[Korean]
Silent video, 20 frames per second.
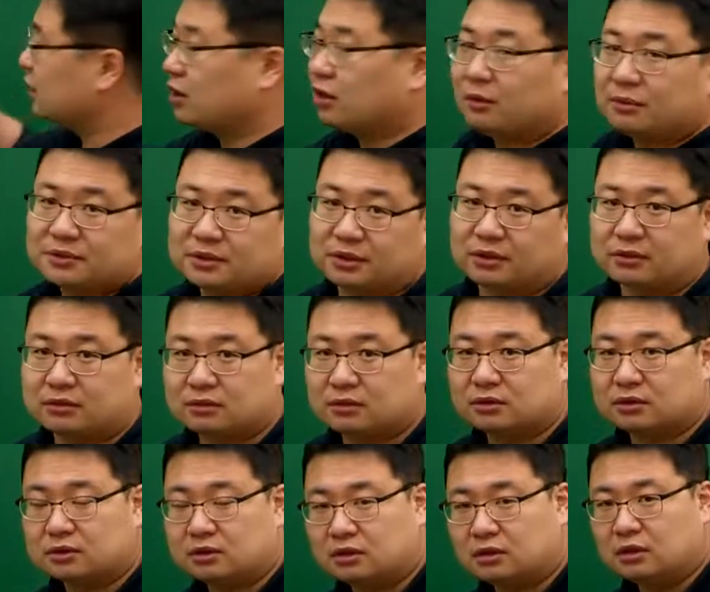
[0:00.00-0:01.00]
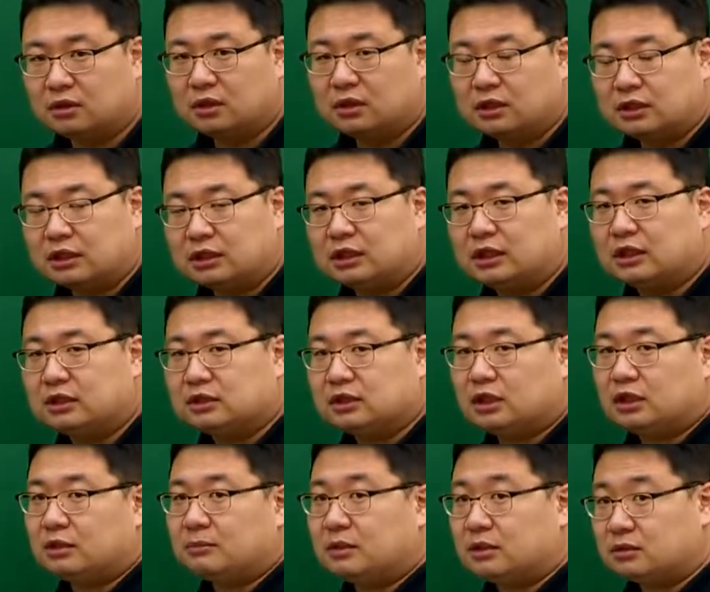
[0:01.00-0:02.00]
게 없어요. 그렇죠?
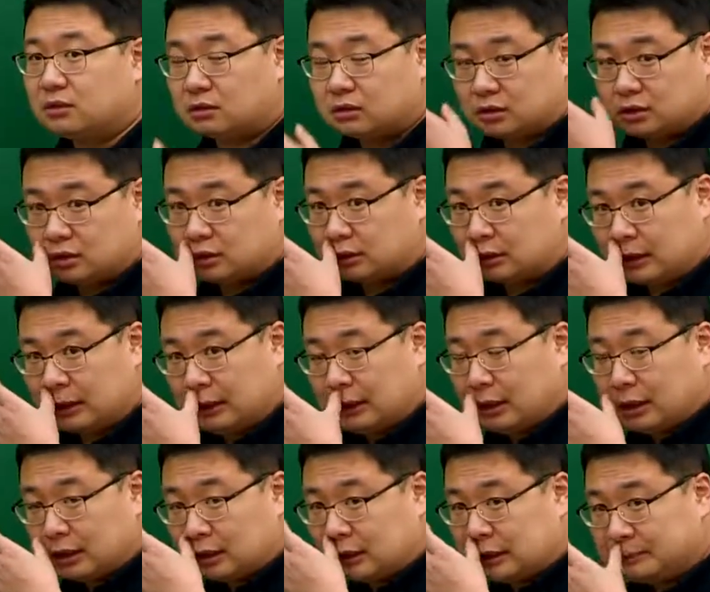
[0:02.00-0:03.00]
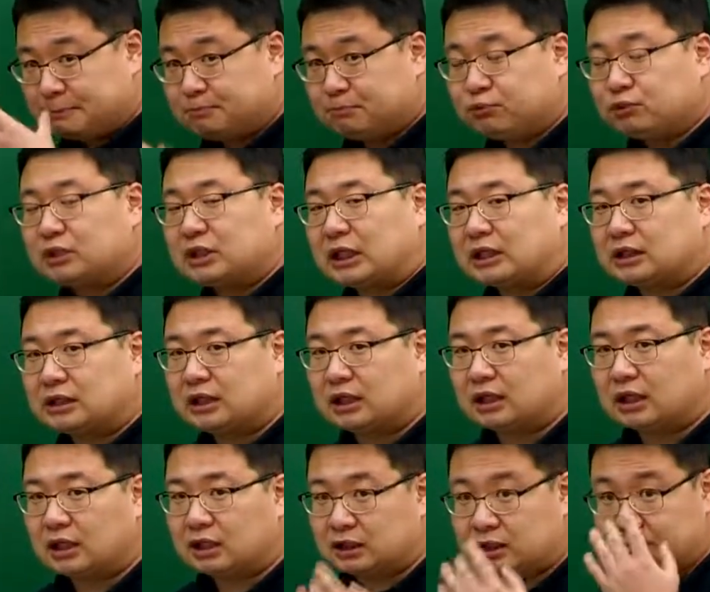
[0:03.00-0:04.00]
이행책임에서는 급부
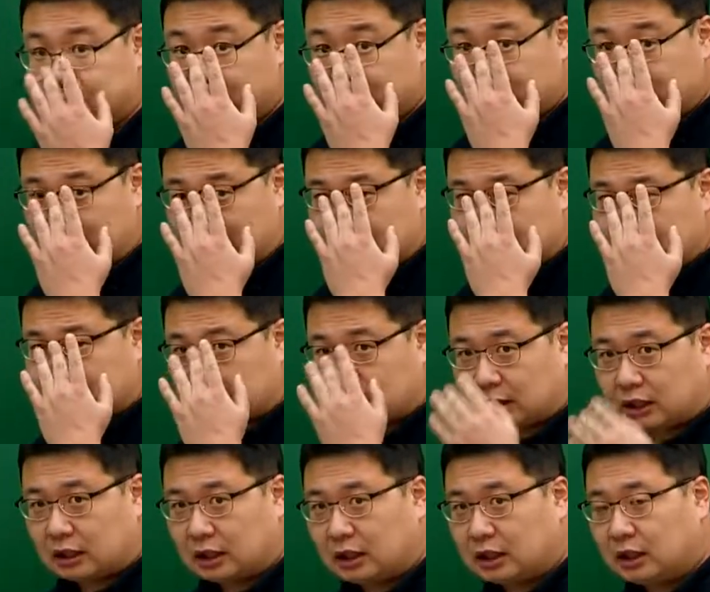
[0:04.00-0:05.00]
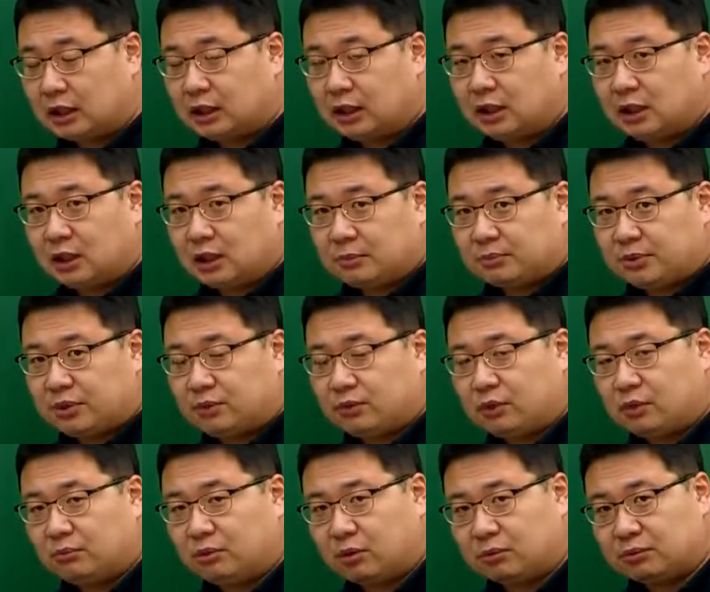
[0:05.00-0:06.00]
자체가
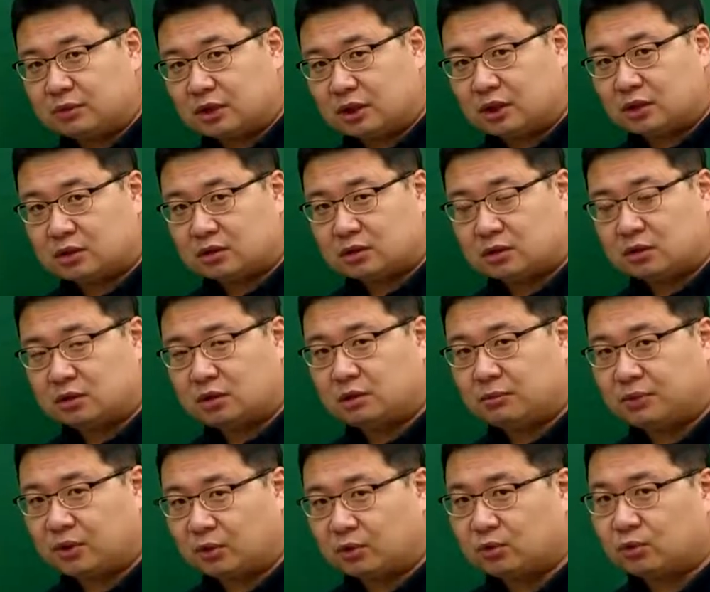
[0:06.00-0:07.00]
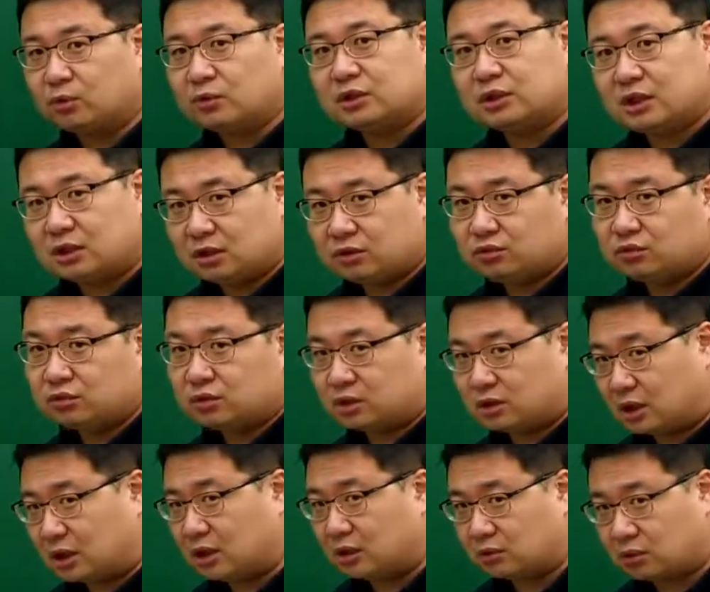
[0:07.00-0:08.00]
필요한 범위 내에서 변동이 생길 수는 있다
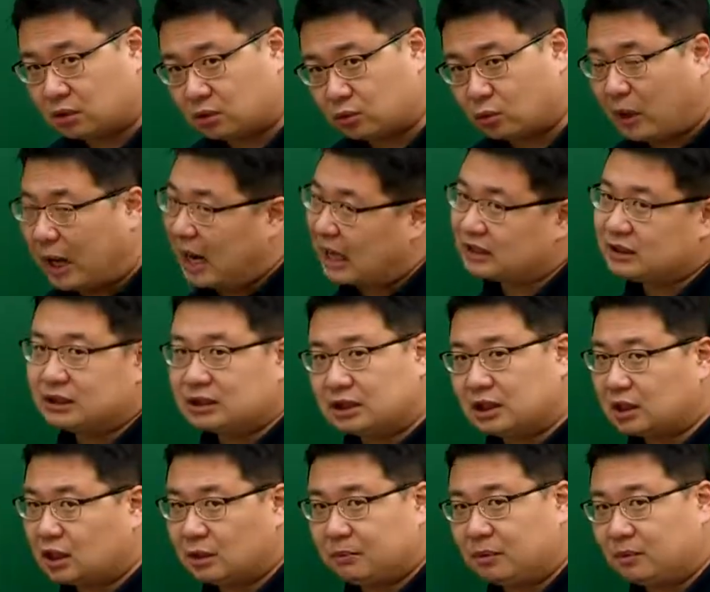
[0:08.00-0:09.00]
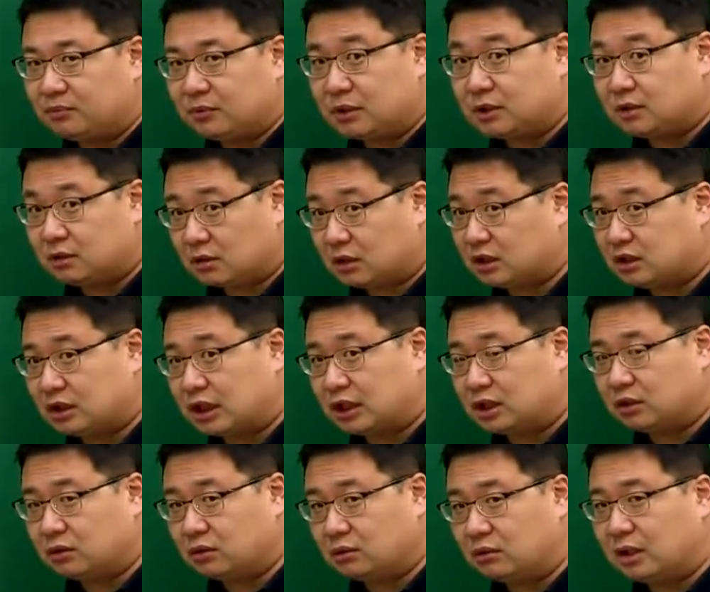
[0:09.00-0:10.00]
하더라도 과실상계 범위를 들어가진
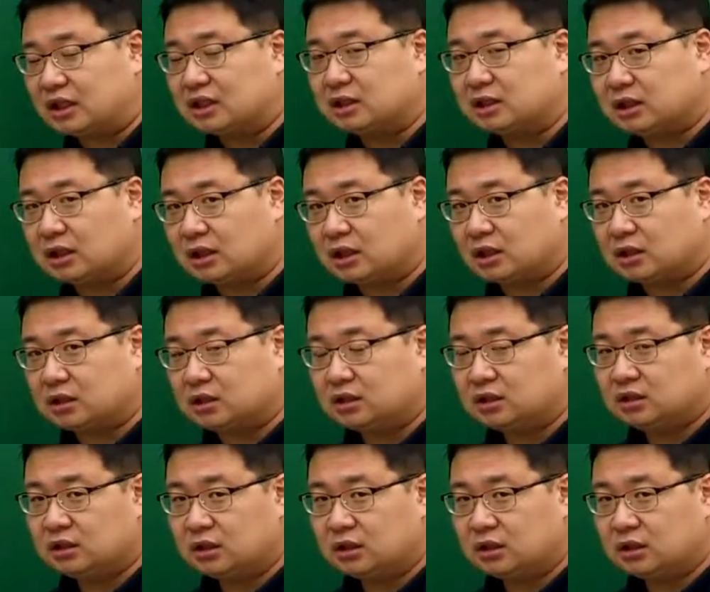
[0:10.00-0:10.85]
않아요. 과실상계는